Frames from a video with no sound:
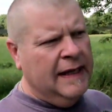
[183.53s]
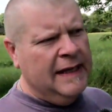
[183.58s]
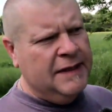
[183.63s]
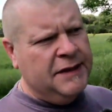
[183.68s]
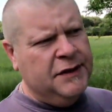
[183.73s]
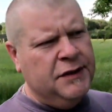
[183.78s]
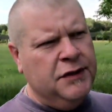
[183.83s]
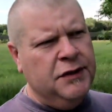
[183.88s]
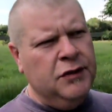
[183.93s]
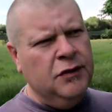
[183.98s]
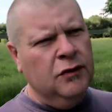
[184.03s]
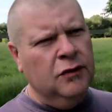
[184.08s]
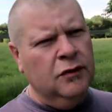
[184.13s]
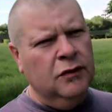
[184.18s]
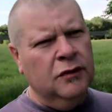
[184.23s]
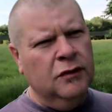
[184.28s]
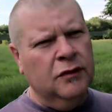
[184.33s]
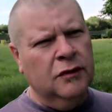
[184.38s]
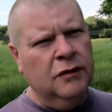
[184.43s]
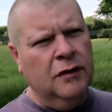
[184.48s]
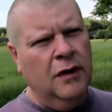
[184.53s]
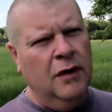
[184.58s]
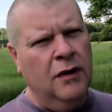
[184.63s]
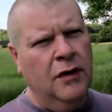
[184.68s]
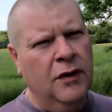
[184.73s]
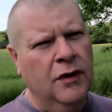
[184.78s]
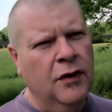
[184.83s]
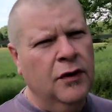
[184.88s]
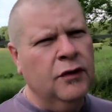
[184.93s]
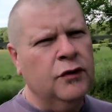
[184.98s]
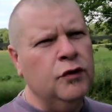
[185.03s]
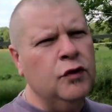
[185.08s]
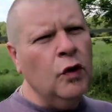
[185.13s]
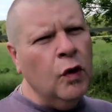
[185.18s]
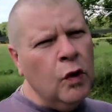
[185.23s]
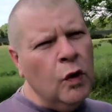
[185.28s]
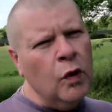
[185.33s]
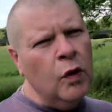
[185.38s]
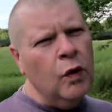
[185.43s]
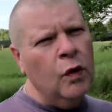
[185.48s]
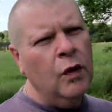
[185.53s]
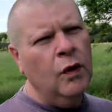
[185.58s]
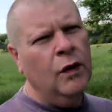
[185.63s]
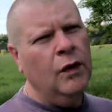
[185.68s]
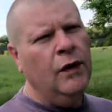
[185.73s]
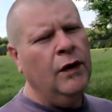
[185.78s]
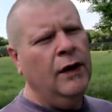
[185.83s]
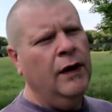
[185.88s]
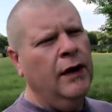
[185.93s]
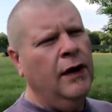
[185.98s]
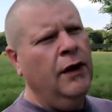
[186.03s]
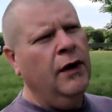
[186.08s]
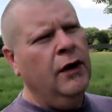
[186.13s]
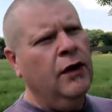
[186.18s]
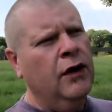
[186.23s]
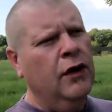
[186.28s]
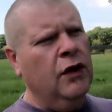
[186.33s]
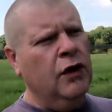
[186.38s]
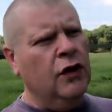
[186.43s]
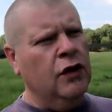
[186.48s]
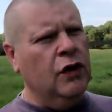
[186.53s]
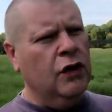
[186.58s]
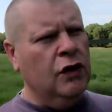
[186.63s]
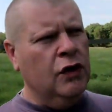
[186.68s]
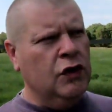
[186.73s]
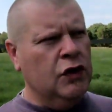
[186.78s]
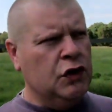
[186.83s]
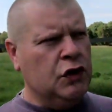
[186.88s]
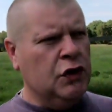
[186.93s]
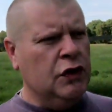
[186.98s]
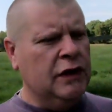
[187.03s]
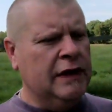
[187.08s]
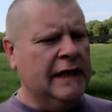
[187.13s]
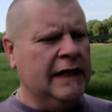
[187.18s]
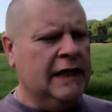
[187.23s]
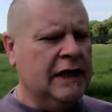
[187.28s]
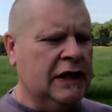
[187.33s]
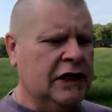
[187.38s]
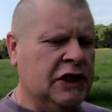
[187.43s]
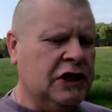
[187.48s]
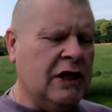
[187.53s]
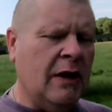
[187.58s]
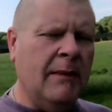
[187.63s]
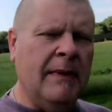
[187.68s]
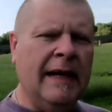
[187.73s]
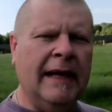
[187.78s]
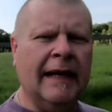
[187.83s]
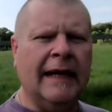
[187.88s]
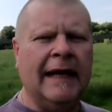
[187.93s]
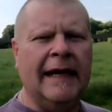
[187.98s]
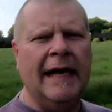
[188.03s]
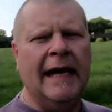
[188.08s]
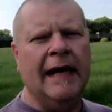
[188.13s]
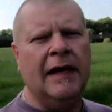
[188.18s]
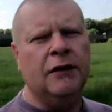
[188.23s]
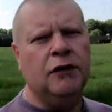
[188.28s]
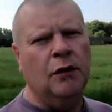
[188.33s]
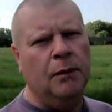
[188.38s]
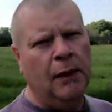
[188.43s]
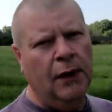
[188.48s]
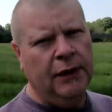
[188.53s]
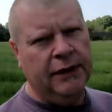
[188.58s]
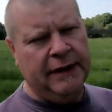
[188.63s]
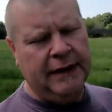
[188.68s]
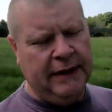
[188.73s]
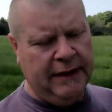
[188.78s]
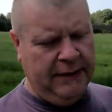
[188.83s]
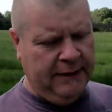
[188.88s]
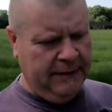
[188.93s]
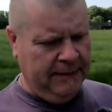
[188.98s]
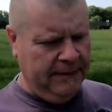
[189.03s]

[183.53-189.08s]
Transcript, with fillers: question euh, don. Euh, je n'ai jamais rien demandé.